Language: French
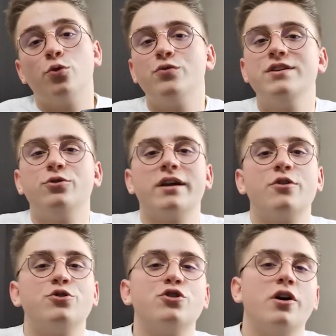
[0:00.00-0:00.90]
donc on est sur
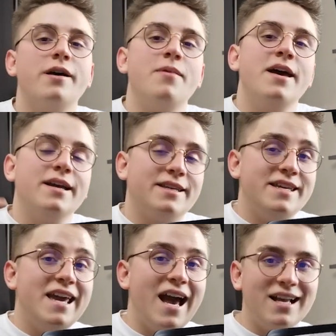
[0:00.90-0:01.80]
quelque chose quand même
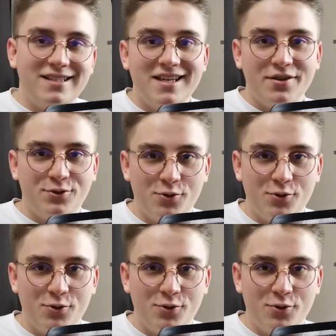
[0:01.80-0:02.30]
qui est assez